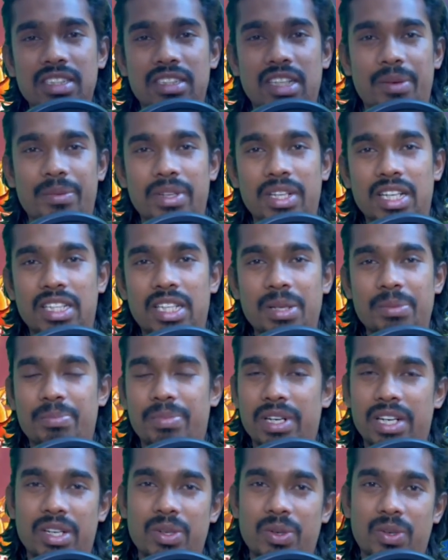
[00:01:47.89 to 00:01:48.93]
సమద్ అయితే
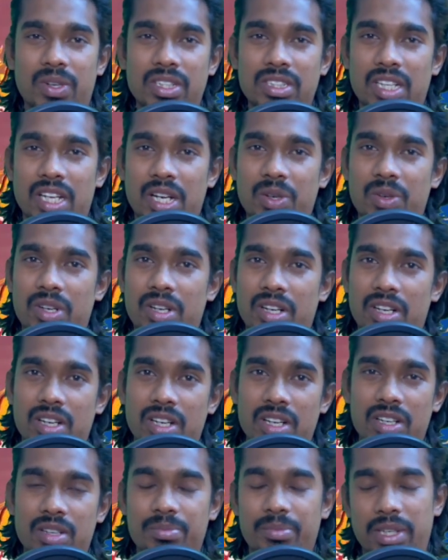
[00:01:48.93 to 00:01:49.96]
ఇప్పటికీ ఒక్కసారి కూడా
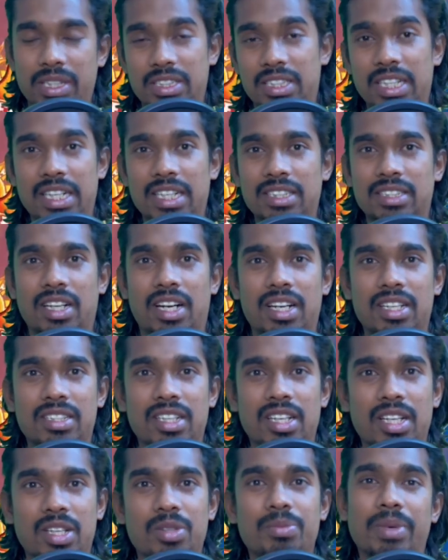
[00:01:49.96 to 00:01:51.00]
మంచి ఇన్నింగ్స్ ఆడింది
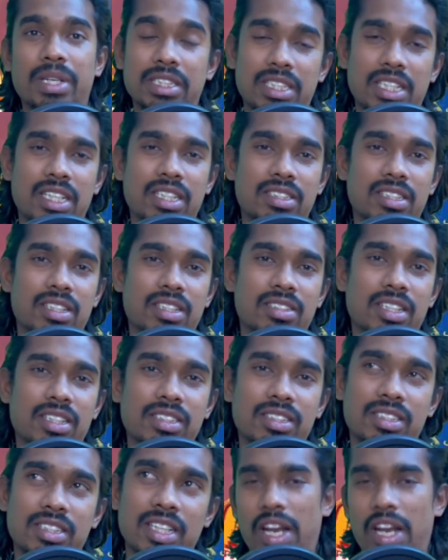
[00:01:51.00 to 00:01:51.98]
లేదు మంచి ఇన్నింగ్స్ ఇన్ ద సెన్స్